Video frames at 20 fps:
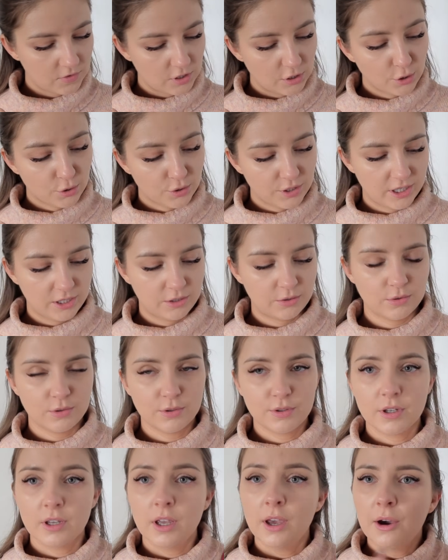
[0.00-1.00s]
Jona
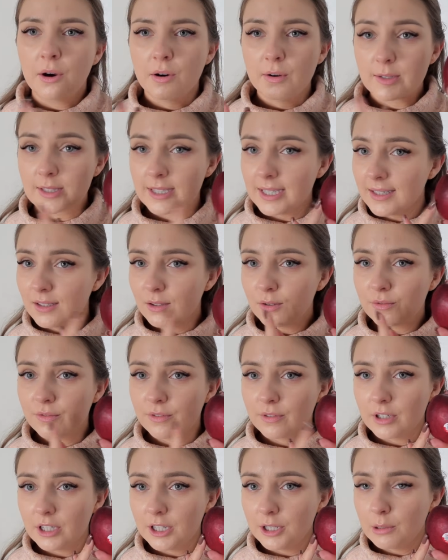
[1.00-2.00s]
Gold. Ostatnio
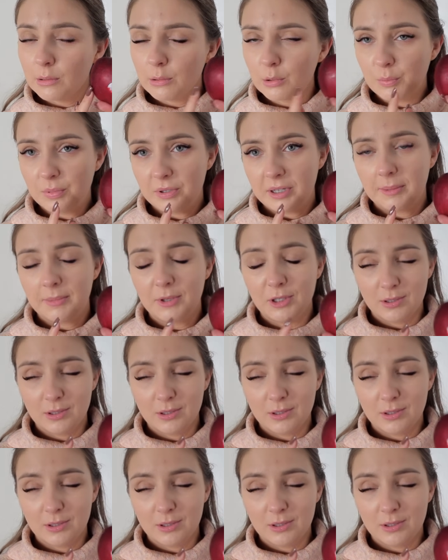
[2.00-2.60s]
w Lidlu kupiłam